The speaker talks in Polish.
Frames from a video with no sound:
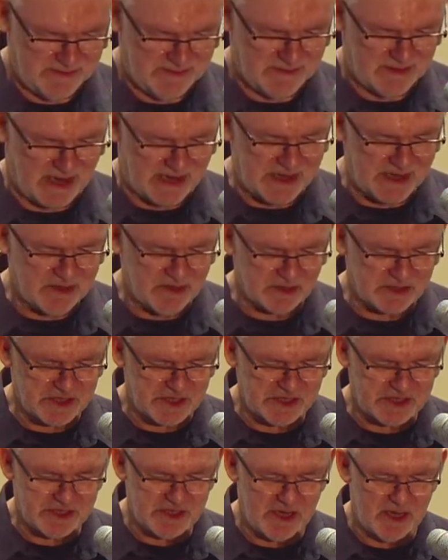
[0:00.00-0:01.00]
a
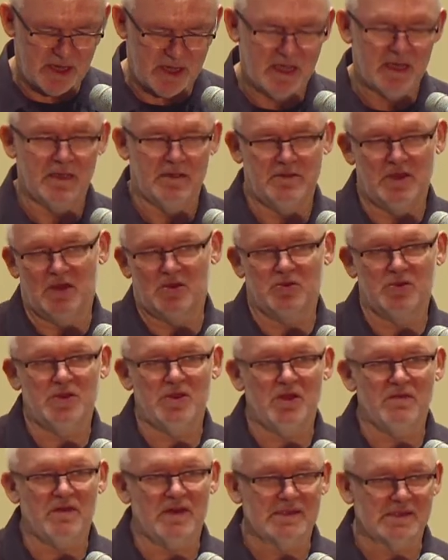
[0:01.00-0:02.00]
jednocześnie nie
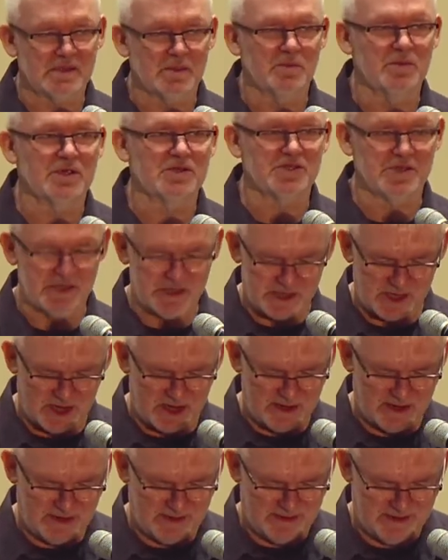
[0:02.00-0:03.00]
rujnować sobie życia
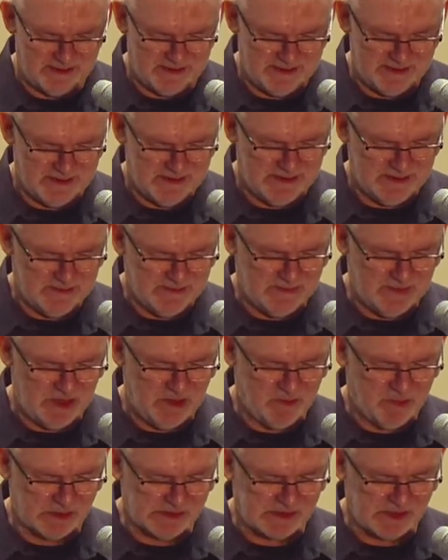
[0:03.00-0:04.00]
i
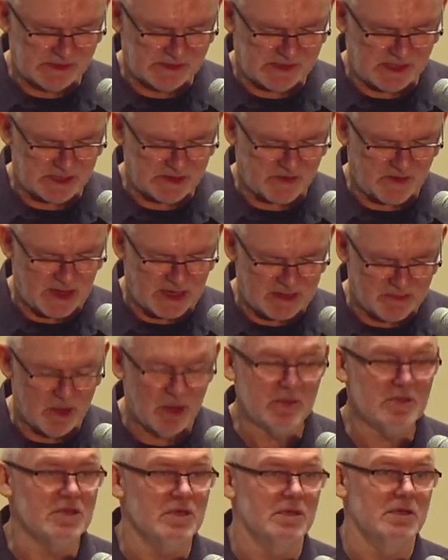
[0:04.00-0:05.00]
pozostać w
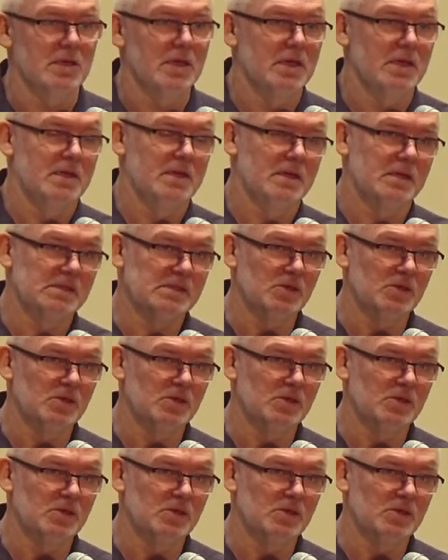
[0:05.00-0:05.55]
harmonii z